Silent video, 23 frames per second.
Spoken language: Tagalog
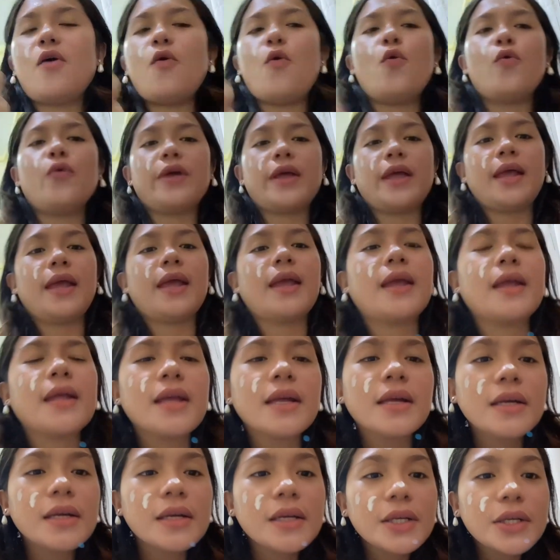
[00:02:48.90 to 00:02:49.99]
Okay.
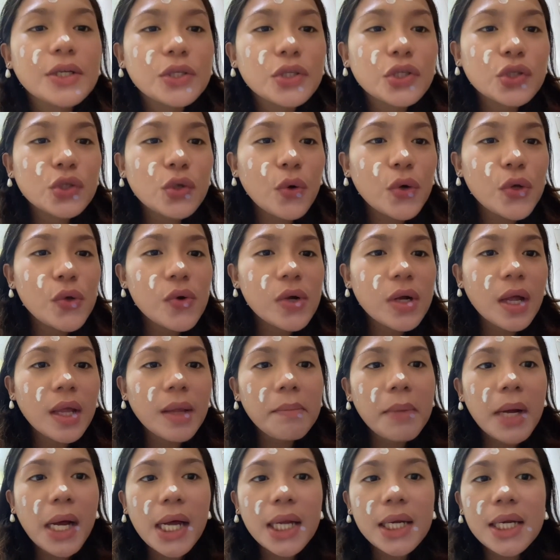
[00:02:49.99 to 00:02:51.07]
So, yung
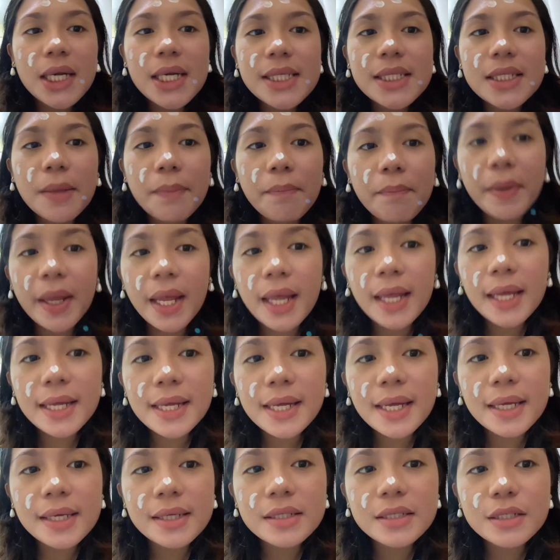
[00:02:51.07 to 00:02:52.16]
kaibahan nila sa
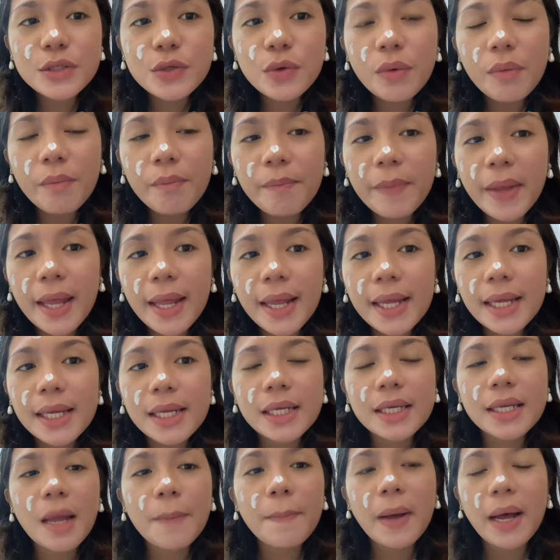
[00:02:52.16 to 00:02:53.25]
pink is yung pink,
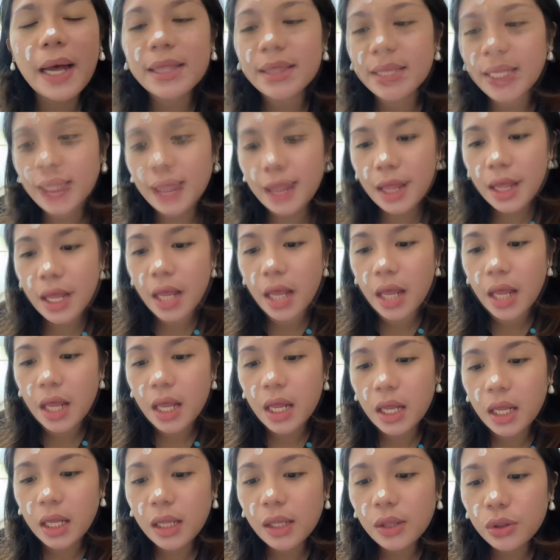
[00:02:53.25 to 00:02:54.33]
napaka-tinted.
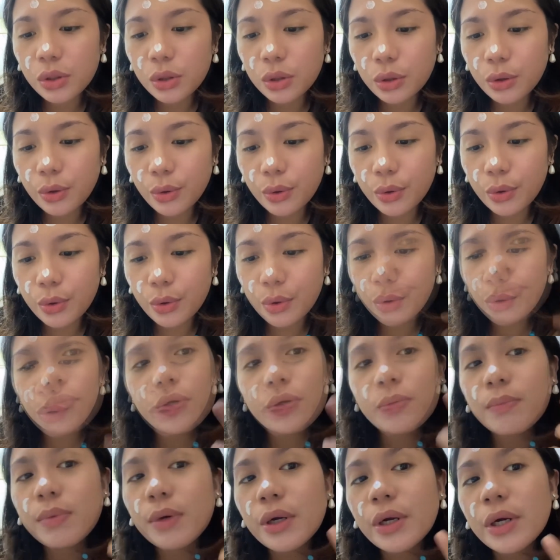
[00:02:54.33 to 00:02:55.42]
Ito,
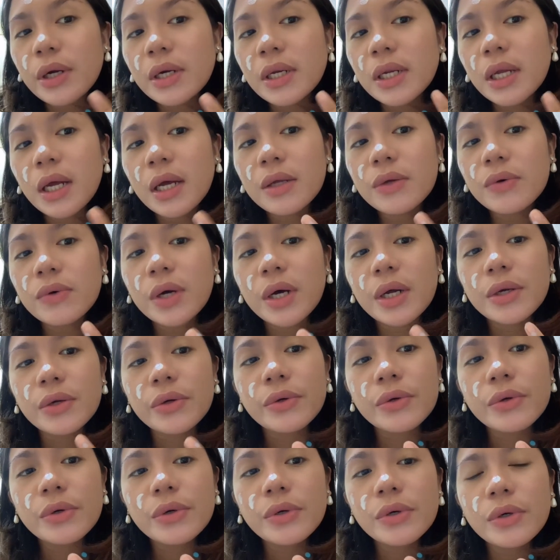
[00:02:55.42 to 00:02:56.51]
blur niya yung
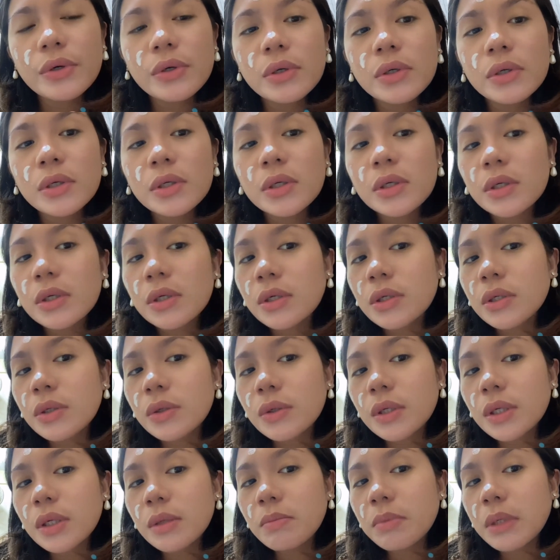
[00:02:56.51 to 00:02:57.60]
ano,
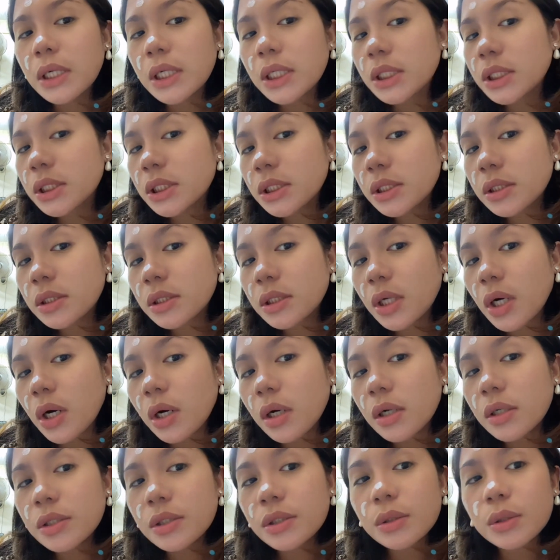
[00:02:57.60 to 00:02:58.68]
yung ibang
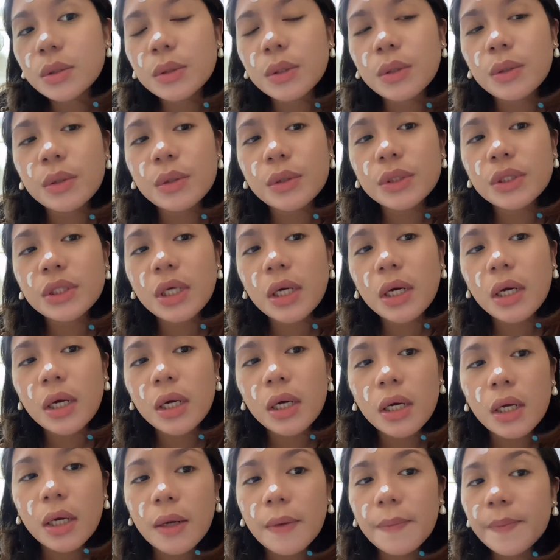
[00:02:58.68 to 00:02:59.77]
scars ko,
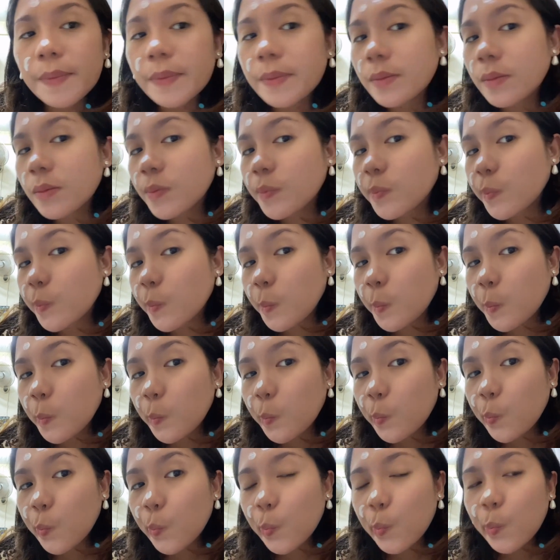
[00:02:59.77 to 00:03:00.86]
tsaka
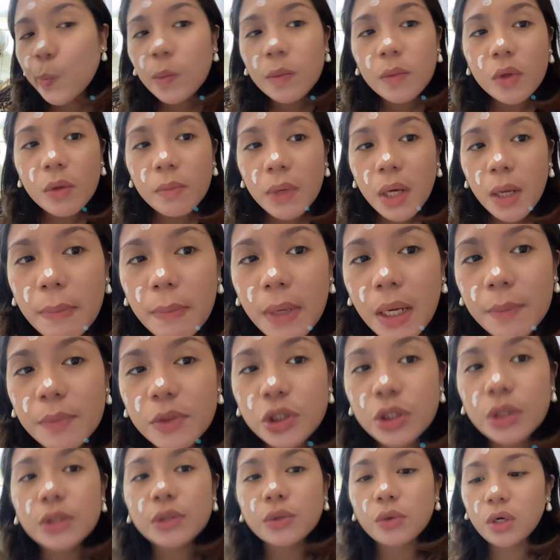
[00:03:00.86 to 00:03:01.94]
yung
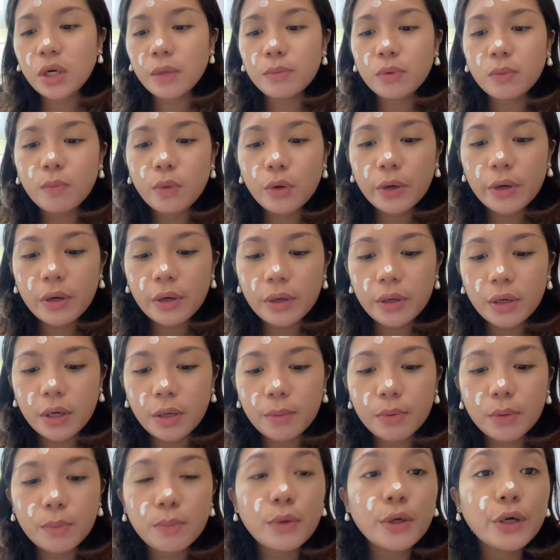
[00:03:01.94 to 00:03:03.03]
blemishes ko, nabiblur,
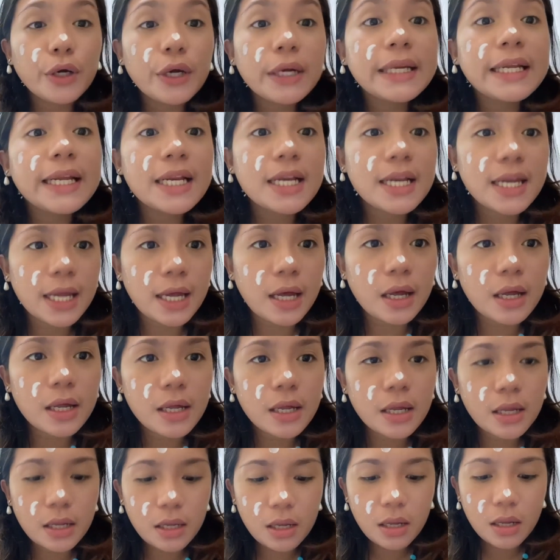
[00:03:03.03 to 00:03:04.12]
nabiblur din niya.
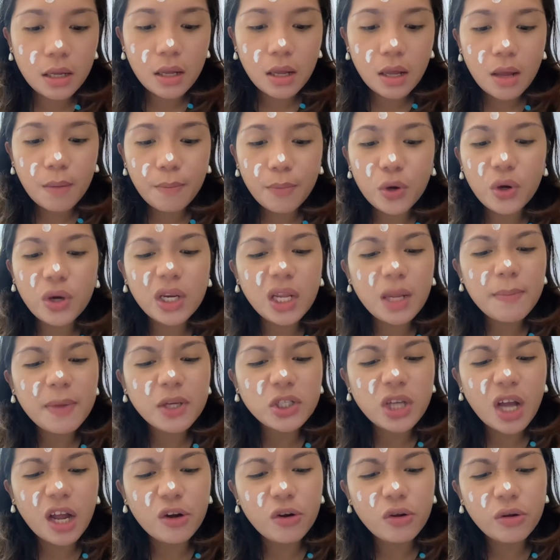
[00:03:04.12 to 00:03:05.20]
Pero hindi
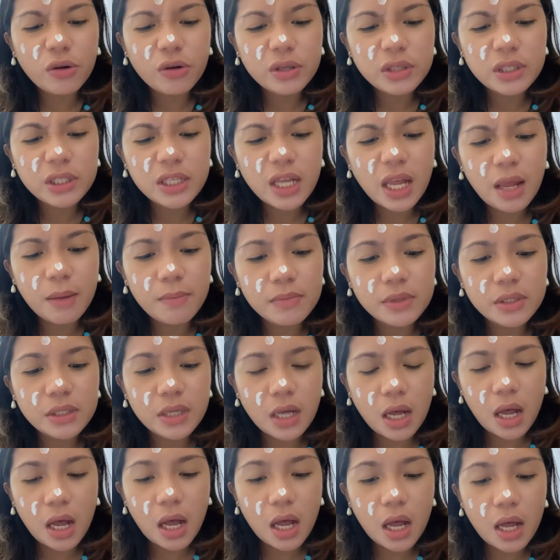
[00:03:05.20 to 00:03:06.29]
masyado same
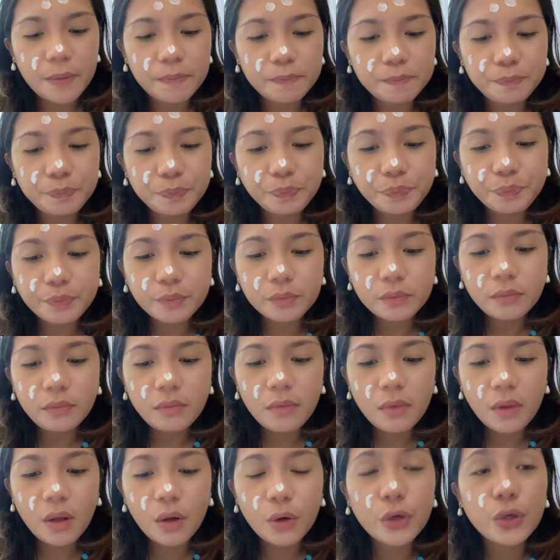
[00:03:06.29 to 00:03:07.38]
sa
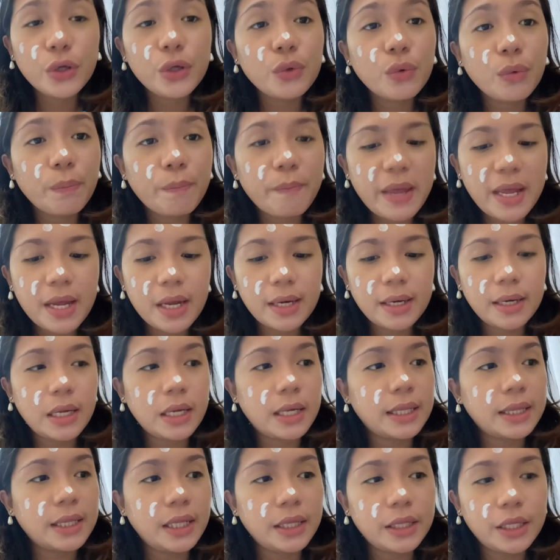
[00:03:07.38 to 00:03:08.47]
yung pink
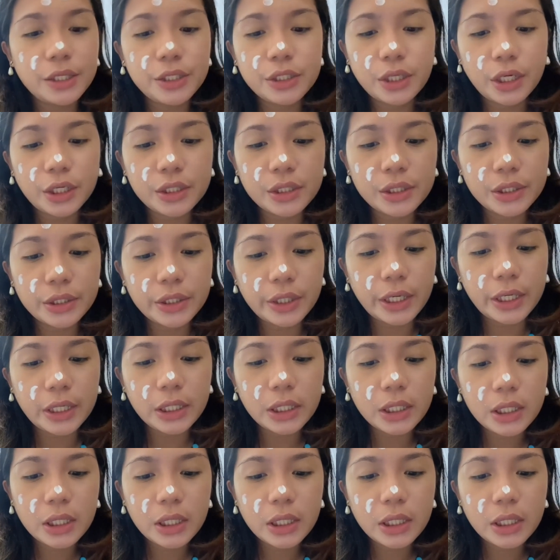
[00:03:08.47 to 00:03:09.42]
na tinted sunscreen.